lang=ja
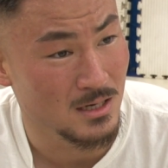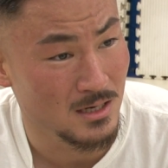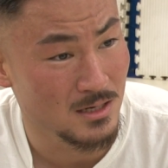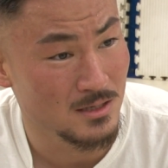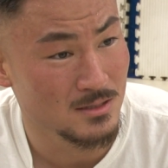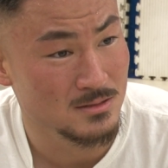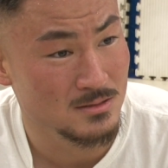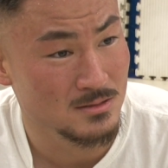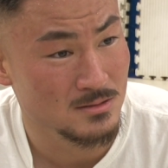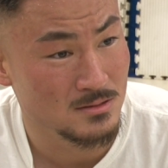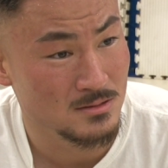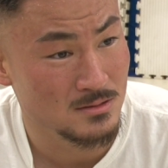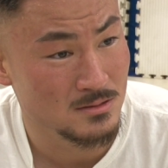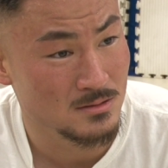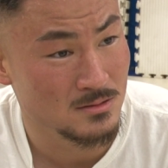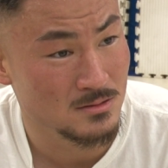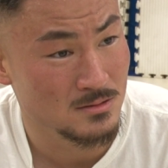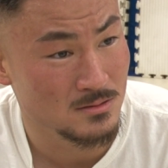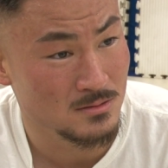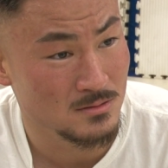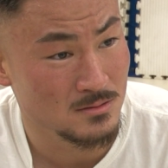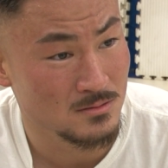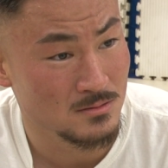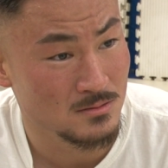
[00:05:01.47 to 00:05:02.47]
かなり
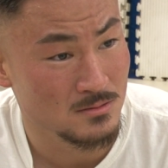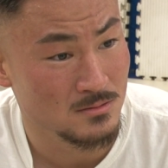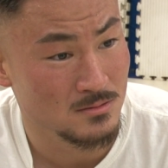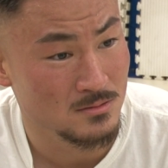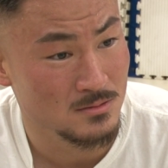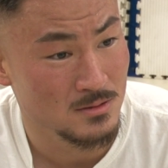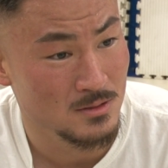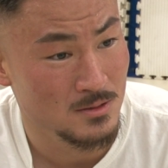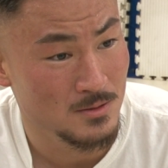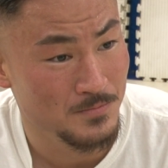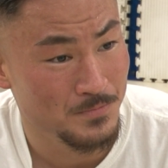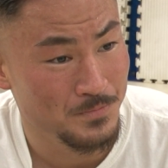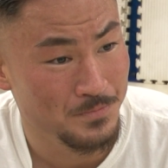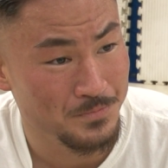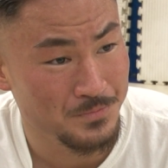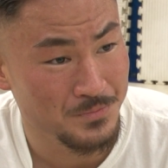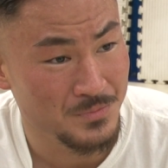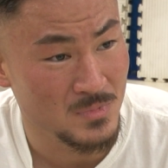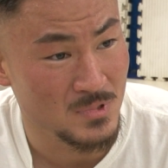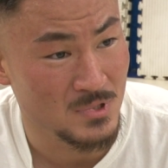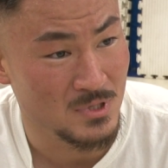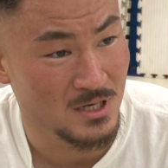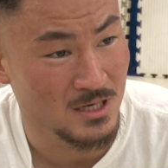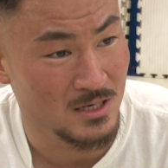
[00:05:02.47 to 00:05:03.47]
パンチをすごく見せていただ
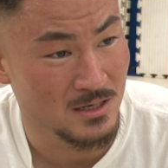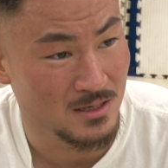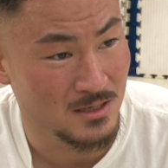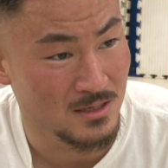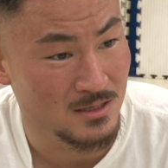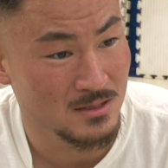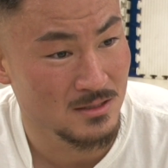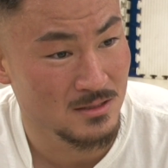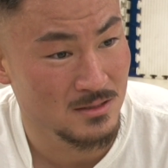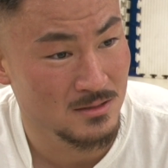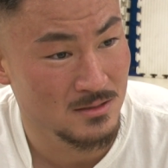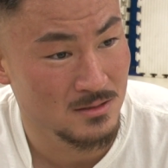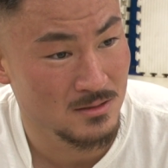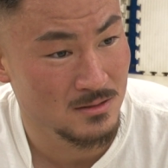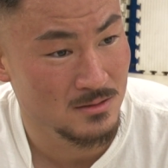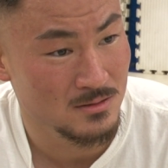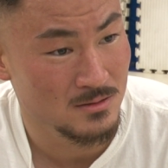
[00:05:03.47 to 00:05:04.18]
きましたが、今回、何か